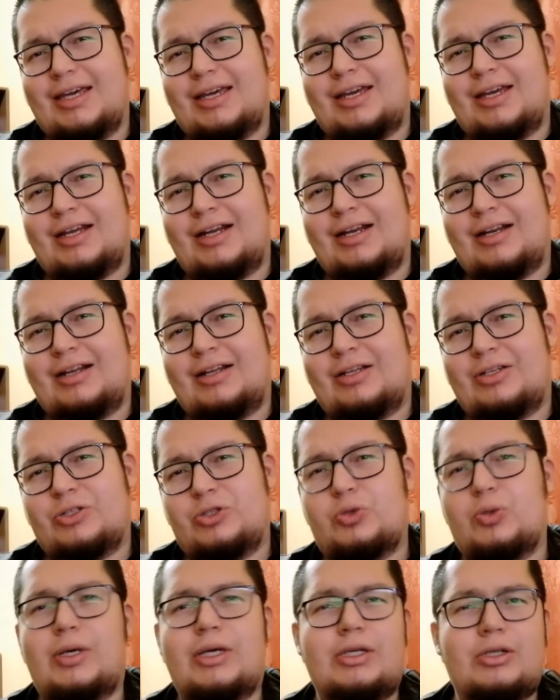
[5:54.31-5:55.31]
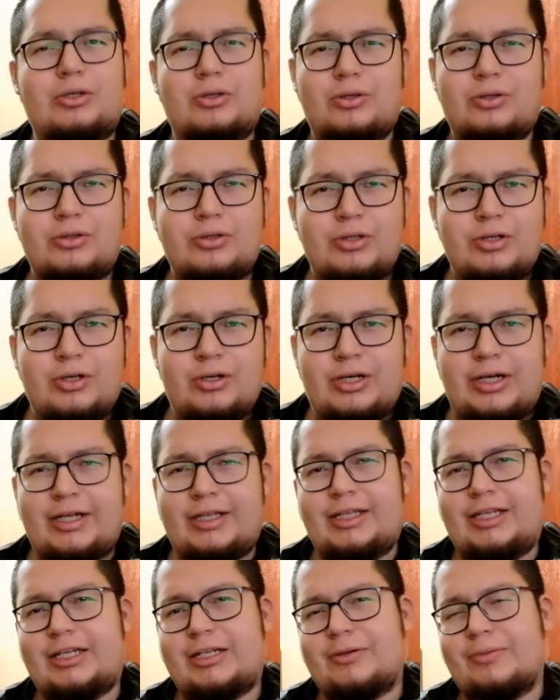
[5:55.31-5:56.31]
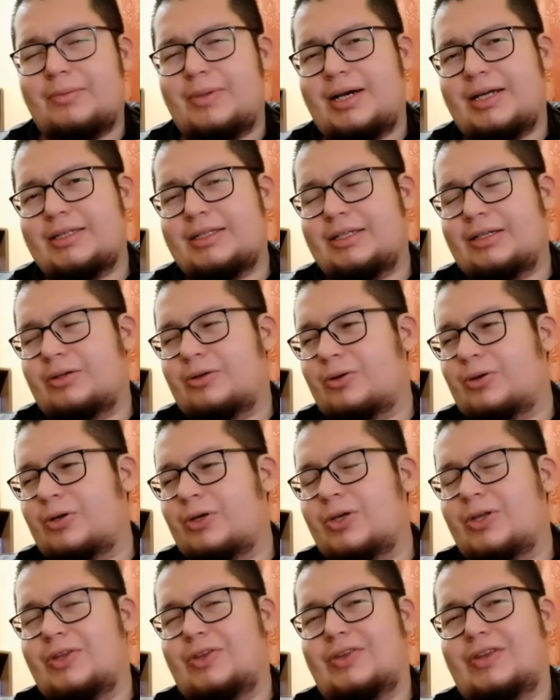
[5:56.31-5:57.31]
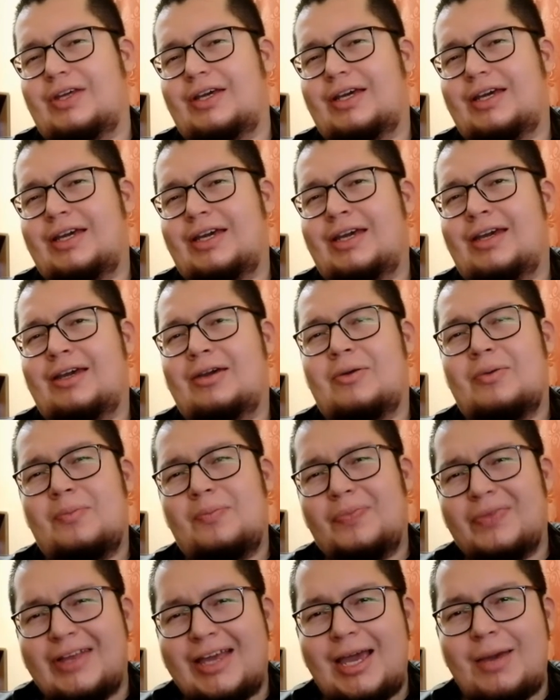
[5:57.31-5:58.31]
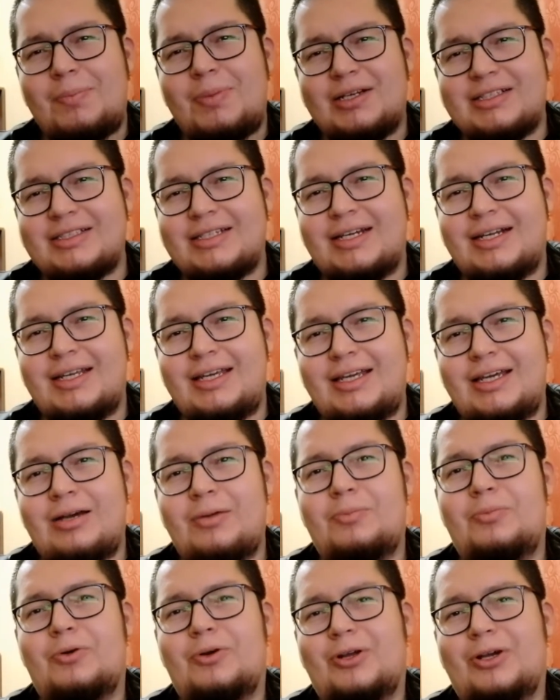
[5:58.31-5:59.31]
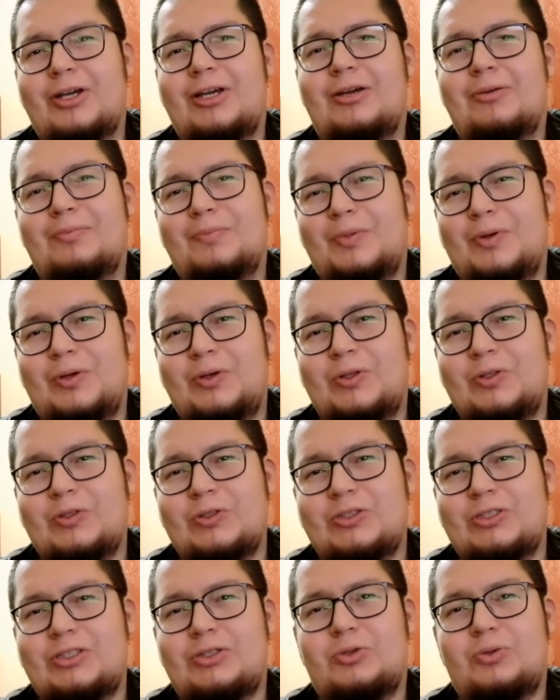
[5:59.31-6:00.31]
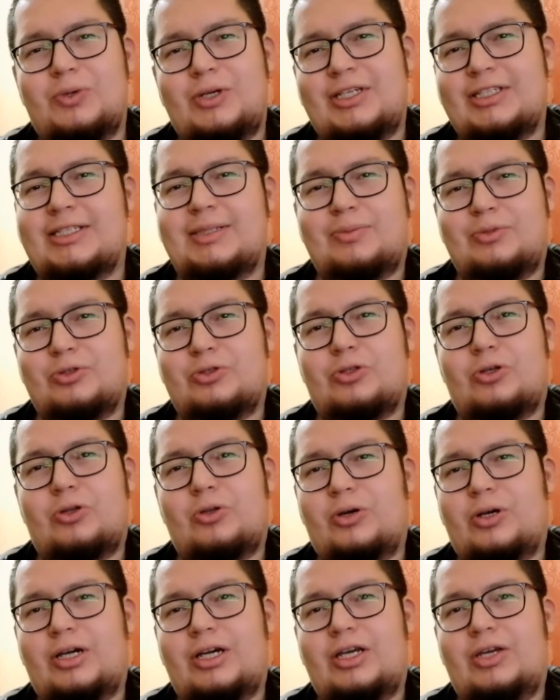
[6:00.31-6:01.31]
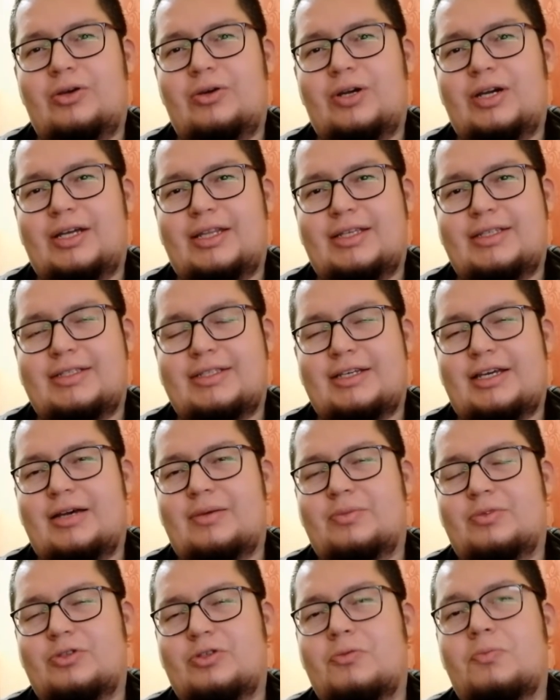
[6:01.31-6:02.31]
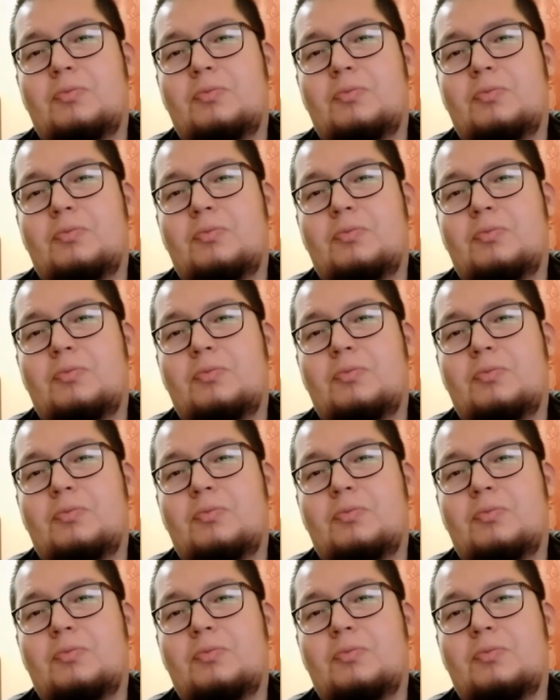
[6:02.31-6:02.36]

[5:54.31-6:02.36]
el sueño enigmático de que qué pasaría, por ejemplo, si tuviésemos todo aquello que deseamos.